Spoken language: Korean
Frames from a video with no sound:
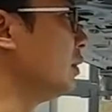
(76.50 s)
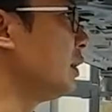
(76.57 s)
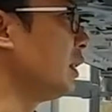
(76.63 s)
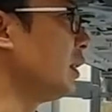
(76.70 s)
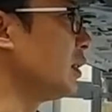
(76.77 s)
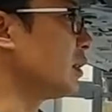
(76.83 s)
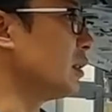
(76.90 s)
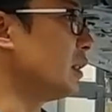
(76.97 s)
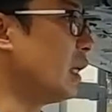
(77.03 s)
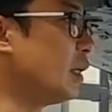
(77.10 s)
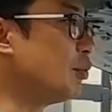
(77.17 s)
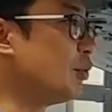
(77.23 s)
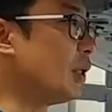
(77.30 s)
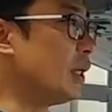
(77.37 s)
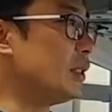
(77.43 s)
이제 그
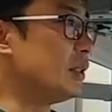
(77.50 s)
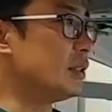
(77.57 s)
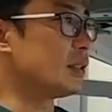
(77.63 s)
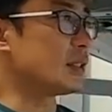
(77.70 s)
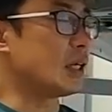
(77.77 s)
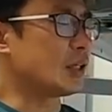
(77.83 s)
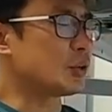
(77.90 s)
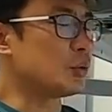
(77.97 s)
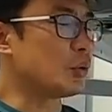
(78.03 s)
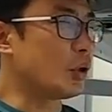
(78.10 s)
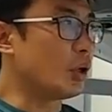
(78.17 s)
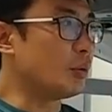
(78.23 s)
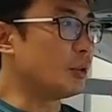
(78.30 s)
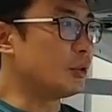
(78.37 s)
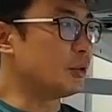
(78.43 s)
하부에 있는 각종
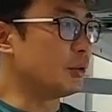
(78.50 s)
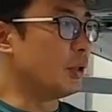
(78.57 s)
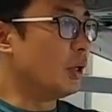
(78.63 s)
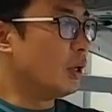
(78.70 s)
커버류,